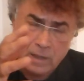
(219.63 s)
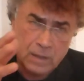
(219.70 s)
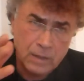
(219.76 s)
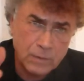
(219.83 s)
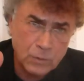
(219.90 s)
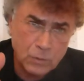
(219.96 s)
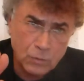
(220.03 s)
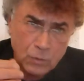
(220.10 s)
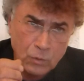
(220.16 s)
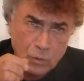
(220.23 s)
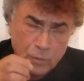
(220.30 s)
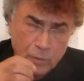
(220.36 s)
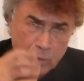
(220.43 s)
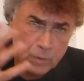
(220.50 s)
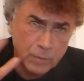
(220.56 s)
euh,
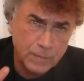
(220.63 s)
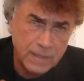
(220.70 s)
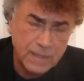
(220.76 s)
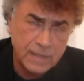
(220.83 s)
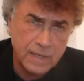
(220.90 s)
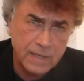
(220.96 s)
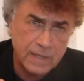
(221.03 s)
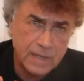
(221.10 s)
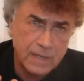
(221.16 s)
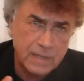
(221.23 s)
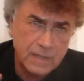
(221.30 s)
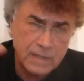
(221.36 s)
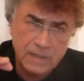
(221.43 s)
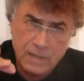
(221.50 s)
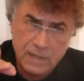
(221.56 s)

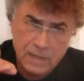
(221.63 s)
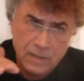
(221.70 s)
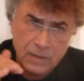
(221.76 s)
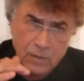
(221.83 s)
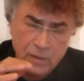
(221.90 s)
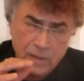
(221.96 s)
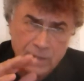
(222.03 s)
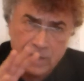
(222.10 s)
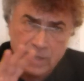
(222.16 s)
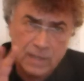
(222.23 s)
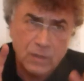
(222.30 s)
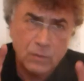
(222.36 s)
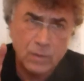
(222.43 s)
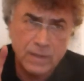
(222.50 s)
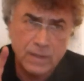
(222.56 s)
socio-psychanalyste, qui dans les
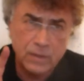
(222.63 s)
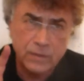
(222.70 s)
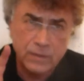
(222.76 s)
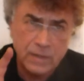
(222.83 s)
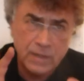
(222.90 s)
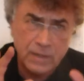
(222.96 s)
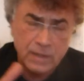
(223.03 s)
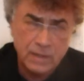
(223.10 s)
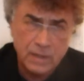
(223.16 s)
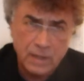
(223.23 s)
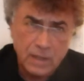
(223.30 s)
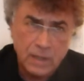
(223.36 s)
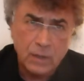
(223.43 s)
années 70